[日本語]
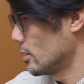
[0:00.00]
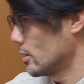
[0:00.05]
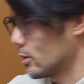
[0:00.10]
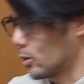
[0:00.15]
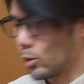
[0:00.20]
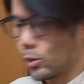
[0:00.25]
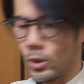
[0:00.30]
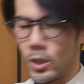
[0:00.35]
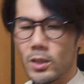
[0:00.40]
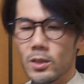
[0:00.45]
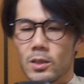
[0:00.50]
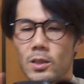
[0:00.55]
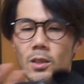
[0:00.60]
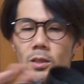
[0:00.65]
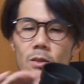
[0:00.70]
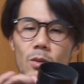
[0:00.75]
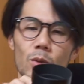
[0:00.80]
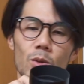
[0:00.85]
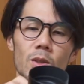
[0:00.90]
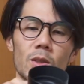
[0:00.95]
この感じで
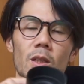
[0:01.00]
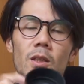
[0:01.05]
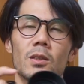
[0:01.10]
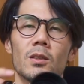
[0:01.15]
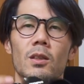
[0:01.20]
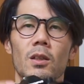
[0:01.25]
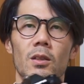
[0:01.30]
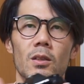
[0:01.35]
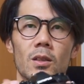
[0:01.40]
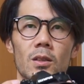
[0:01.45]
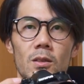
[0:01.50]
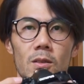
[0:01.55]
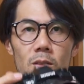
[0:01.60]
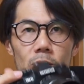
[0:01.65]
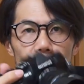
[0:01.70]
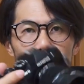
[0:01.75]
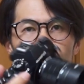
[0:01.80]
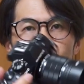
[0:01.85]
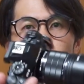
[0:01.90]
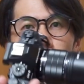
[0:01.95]
す。このサイズ感です。
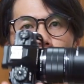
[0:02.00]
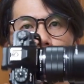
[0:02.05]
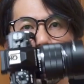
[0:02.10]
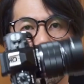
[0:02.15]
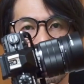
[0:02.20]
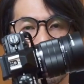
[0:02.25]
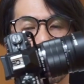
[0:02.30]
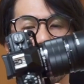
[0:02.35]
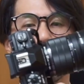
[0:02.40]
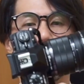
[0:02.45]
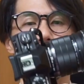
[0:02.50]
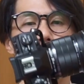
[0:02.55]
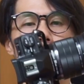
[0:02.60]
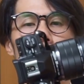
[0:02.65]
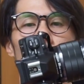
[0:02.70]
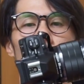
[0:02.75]
非常にい